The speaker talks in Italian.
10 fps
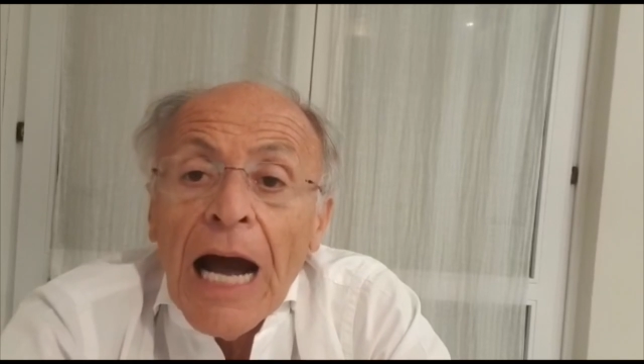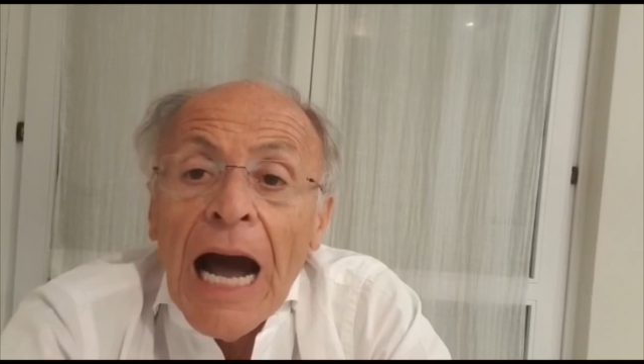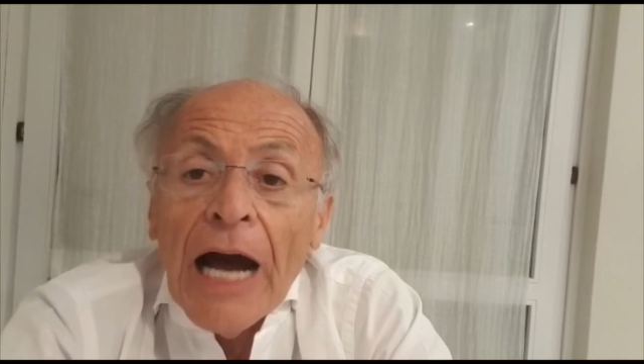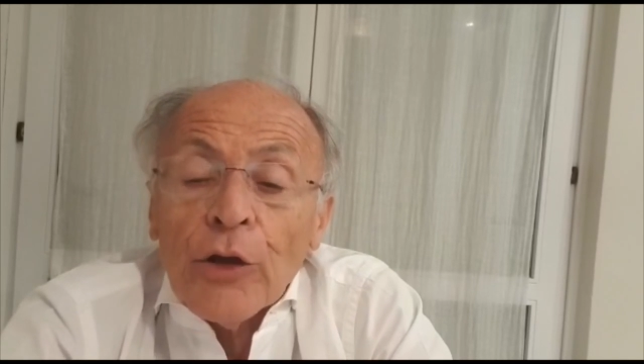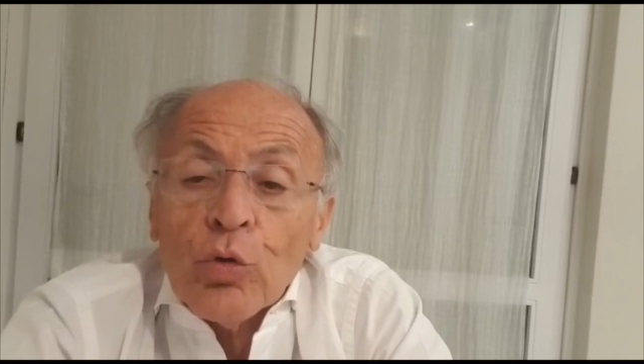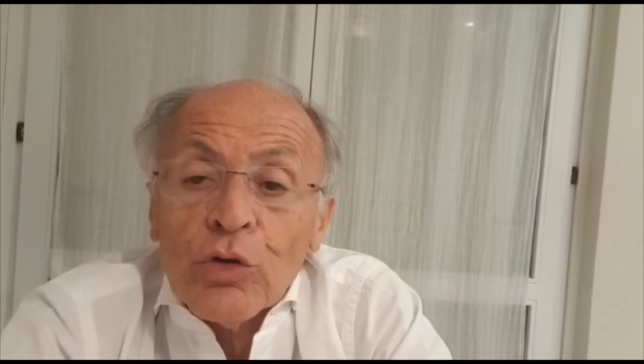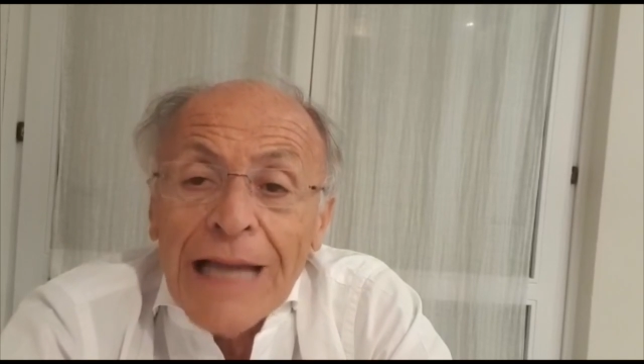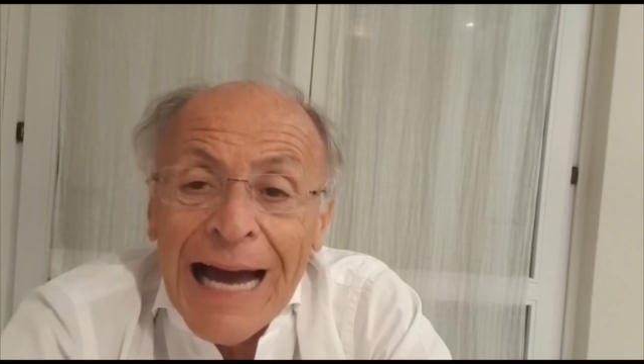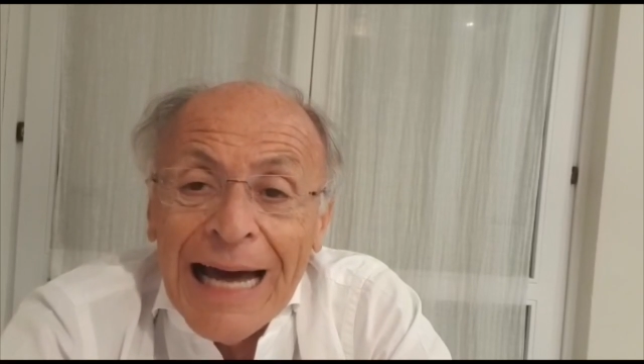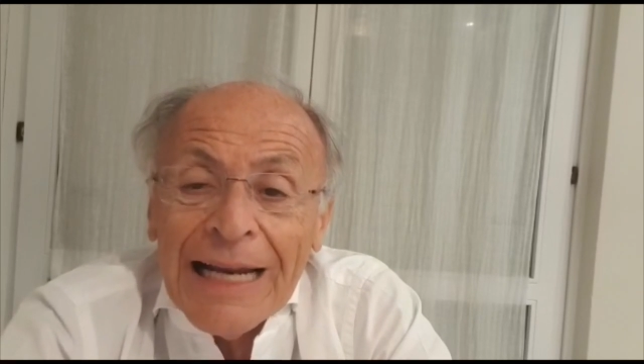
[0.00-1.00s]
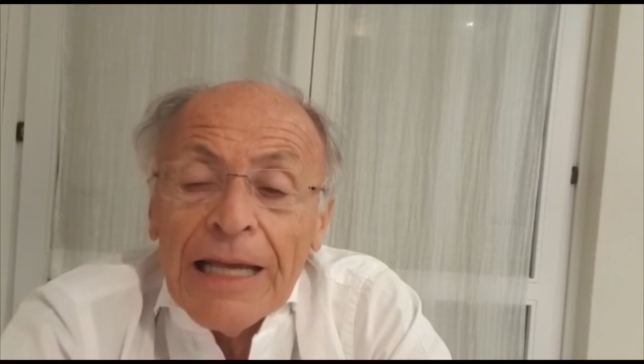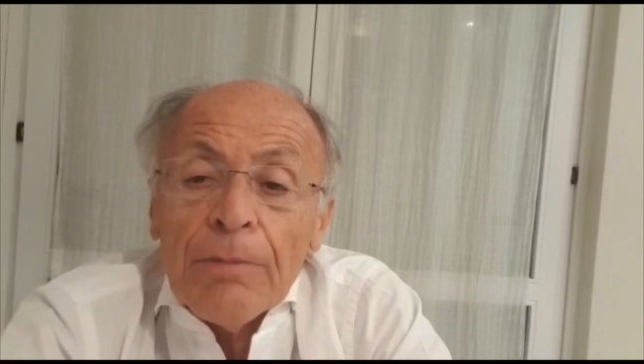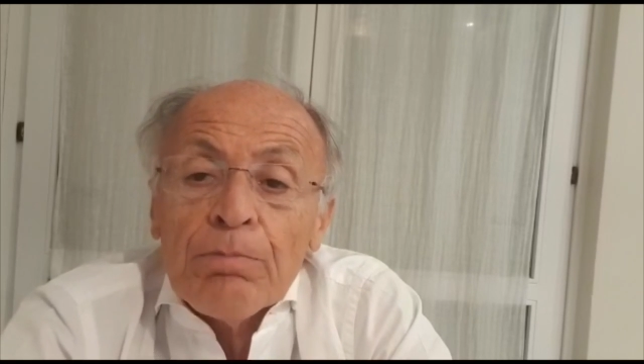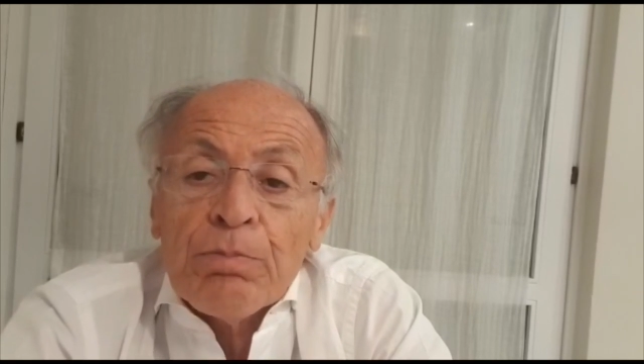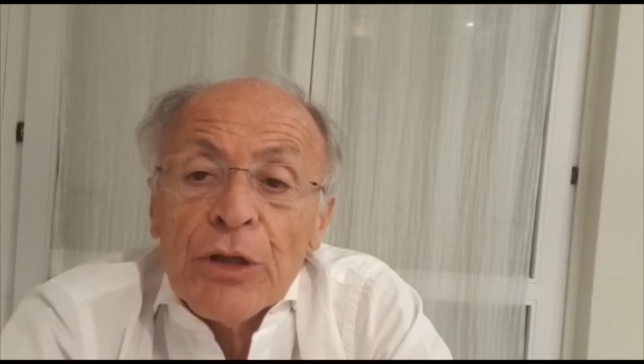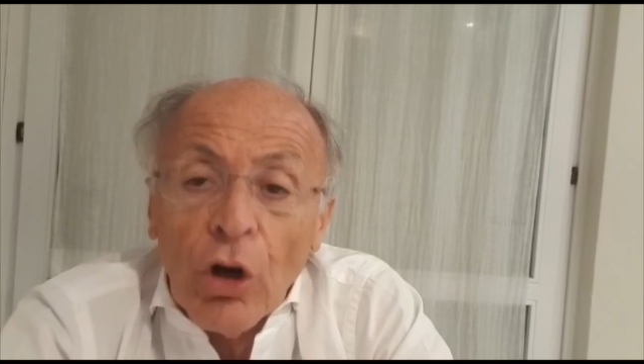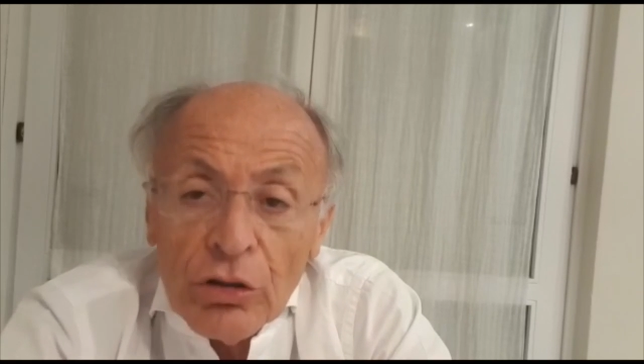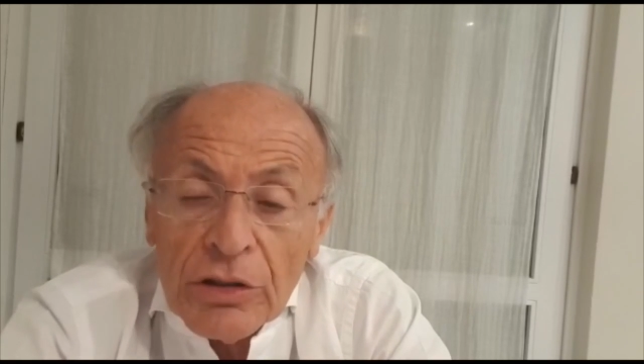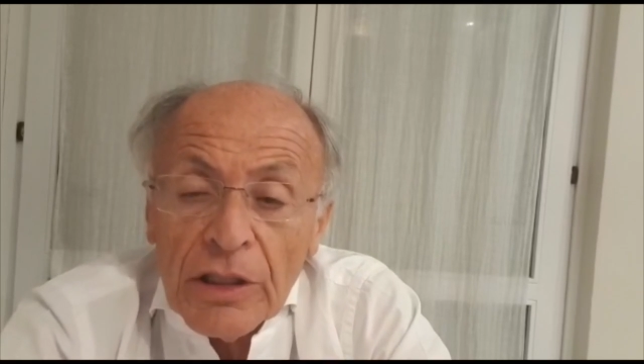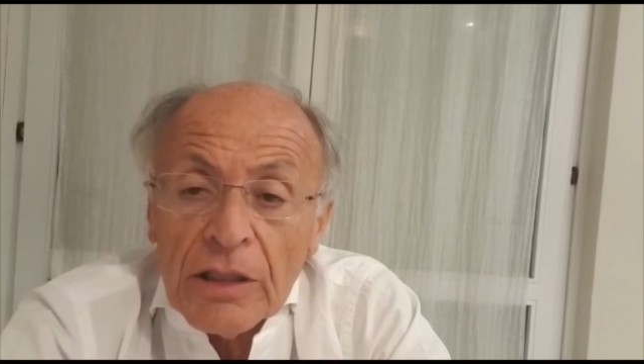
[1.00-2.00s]
aiutare
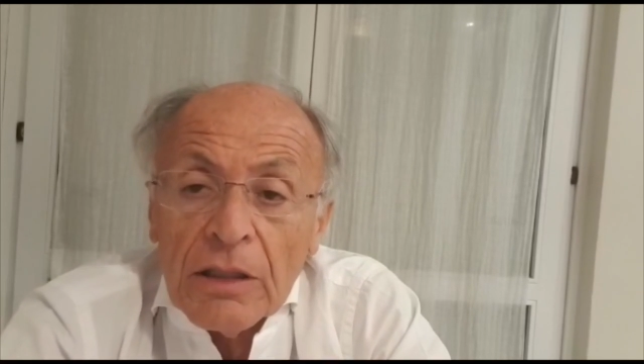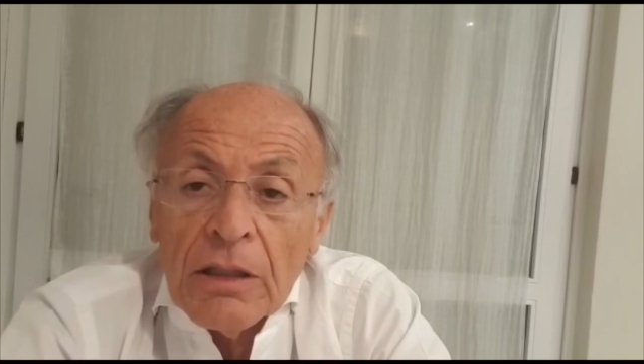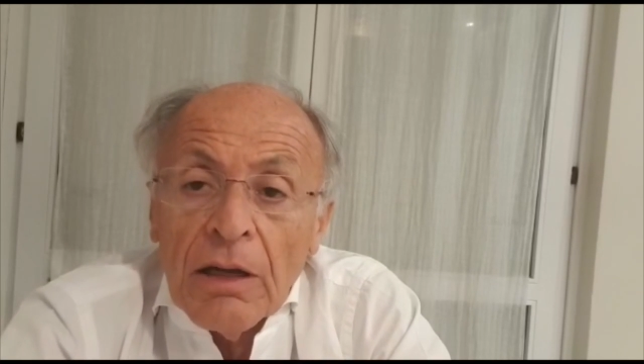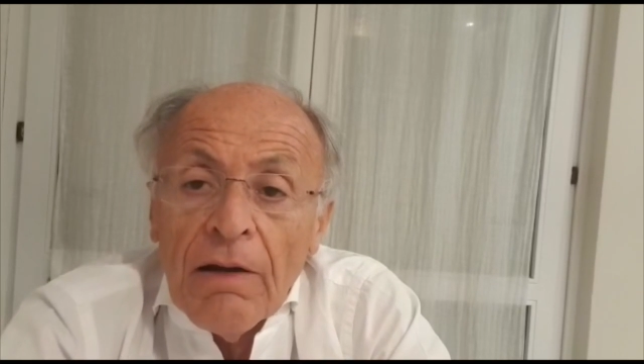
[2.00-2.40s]
Piontek,